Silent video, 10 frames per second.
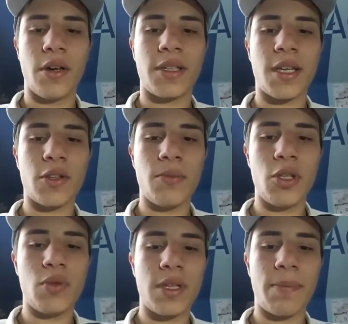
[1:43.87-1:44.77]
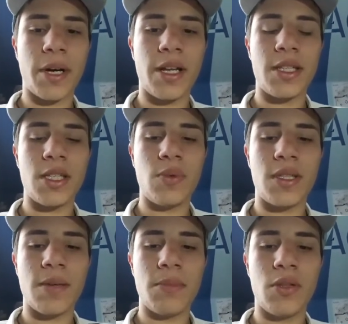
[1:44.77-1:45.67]
4 euh, minutes après, la
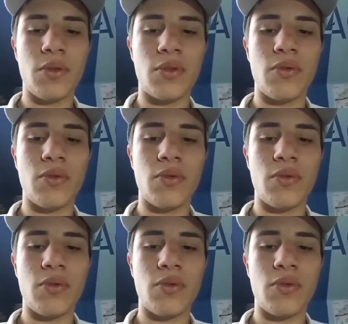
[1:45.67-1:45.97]
18e minute,